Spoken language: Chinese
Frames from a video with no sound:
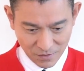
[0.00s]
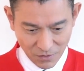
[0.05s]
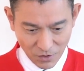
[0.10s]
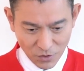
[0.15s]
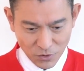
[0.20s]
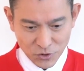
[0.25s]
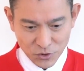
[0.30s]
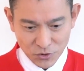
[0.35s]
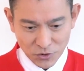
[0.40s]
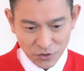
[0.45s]

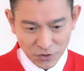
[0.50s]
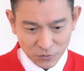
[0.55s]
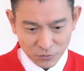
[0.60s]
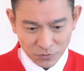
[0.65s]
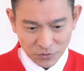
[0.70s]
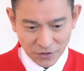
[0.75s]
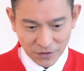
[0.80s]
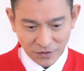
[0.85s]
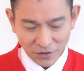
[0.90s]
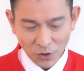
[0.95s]
二十
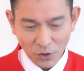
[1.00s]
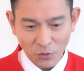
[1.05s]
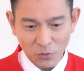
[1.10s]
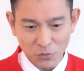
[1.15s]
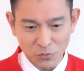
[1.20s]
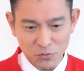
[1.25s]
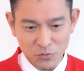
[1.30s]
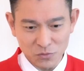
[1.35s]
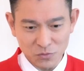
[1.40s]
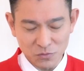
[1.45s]
六年
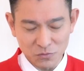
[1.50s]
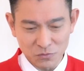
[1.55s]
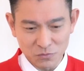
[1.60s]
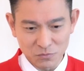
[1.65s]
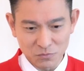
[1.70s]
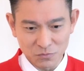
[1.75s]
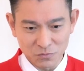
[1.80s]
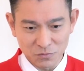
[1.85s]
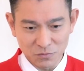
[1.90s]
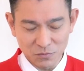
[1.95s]
后
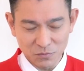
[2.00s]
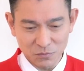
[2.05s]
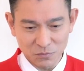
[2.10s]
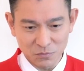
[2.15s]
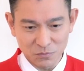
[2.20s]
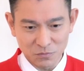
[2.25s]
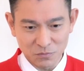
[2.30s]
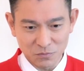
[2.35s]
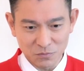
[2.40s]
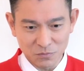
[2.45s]

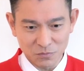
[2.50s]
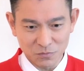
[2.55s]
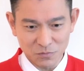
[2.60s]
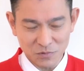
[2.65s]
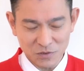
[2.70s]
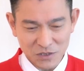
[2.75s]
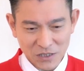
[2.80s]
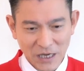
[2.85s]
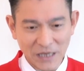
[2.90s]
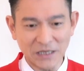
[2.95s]

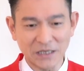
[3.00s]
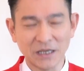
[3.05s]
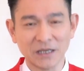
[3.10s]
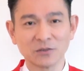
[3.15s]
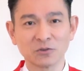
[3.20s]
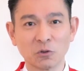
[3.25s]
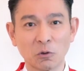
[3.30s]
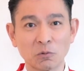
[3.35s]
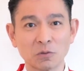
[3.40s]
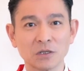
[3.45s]
再
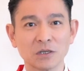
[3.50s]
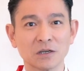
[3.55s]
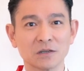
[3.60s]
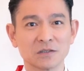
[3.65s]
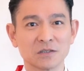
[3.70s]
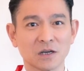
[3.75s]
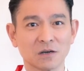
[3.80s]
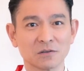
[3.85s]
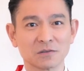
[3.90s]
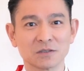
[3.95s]
演同一个
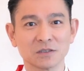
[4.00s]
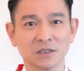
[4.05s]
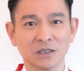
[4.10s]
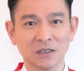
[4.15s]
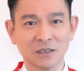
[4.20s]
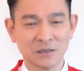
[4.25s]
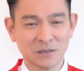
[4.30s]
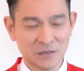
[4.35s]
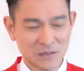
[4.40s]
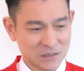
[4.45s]
角色，
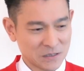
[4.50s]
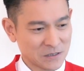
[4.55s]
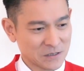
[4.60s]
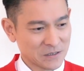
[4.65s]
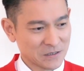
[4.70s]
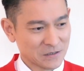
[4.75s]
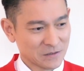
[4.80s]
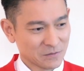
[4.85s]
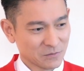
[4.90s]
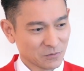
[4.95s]

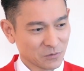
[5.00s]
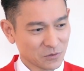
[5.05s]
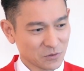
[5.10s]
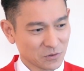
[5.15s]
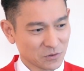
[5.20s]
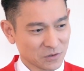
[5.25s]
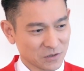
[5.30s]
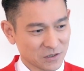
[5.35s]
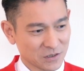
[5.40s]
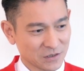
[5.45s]
我
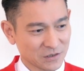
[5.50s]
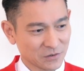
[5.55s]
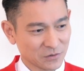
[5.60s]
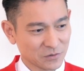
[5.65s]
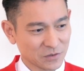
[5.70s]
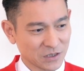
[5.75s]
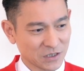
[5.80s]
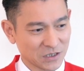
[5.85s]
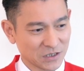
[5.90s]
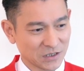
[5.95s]
觉得这
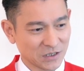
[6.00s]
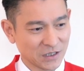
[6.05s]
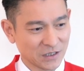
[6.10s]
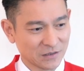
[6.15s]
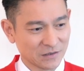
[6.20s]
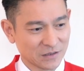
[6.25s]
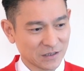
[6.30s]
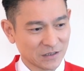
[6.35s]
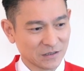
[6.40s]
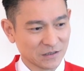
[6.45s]
种体
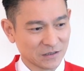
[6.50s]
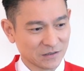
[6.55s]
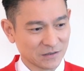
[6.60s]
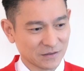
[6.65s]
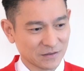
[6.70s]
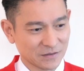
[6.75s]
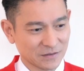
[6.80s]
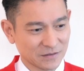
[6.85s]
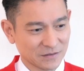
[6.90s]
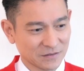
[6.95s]
验真的
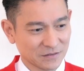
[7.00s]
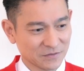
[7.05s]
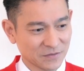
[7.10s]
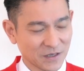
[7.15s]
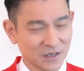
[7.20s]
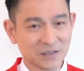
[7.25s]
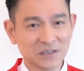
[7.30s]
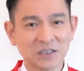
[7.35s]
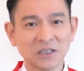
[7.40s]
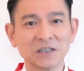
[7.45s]

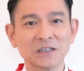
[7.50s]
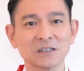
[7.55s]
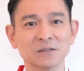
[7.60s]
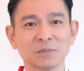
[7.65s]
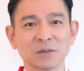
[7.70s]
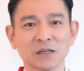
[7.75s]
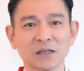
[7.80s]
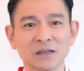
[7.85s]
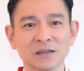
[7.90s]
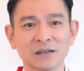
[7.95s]
非常特
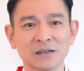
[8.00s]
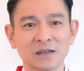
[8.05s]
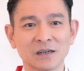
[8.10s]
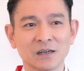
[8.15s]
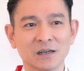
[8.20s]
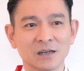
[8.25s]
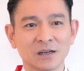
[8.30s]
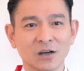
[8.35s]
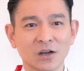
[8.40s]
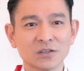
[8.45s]
别，
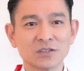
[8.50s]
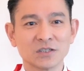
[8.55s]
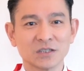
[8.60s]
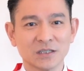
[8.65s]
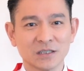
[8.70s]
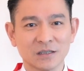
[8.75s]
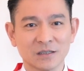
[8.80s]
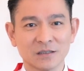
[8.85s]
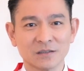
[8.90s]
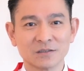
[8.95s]
而
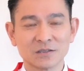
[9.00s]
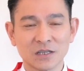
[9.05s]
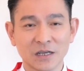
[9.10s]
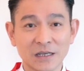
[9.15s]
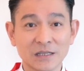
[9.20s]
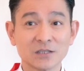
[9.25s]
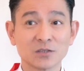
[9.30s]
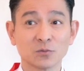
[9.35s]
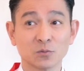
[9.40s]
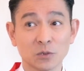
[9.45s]
且这
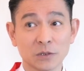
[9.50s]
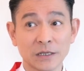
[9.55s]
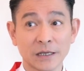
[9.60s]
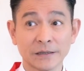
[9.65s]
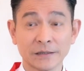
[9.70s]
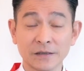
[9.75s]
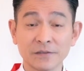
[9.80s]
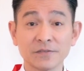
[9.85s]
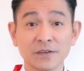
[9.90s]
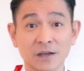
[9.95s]
一次我
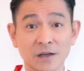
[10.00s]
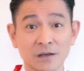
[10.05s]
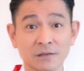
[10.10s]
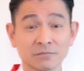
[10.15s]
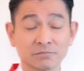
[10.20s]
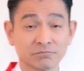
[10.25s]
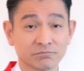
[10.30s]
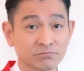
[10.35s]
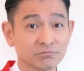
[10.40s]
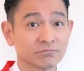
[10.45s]
演的非
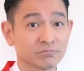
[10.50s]
常。